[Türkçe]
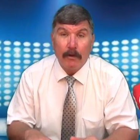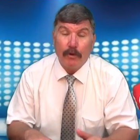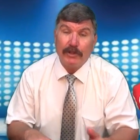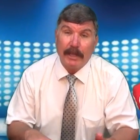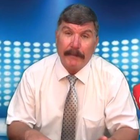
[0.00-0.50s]

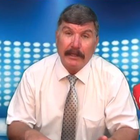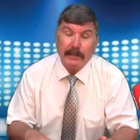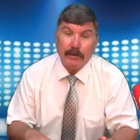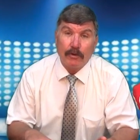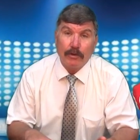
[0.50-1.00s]

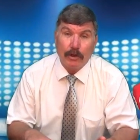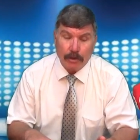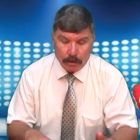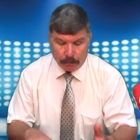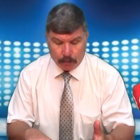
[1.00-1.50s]
Ödeyemeyince ne
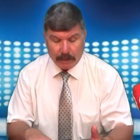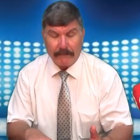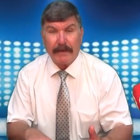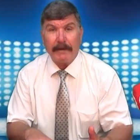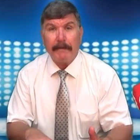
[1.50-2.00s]
oluyor? Bu
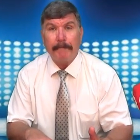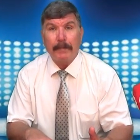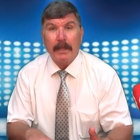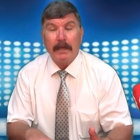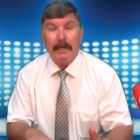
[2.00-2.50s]
sefer
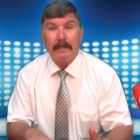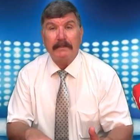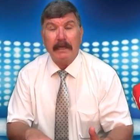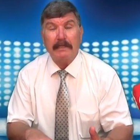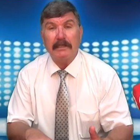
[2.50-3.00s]
e,
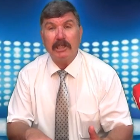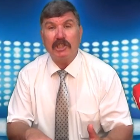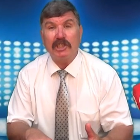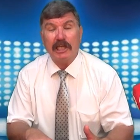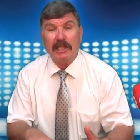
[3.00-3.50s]
sanki
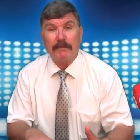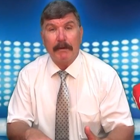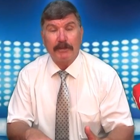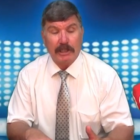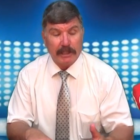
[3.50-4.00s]
hiç
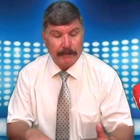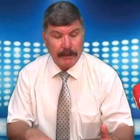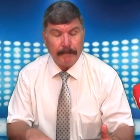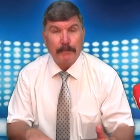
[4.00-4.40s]
yatırmamışın gibi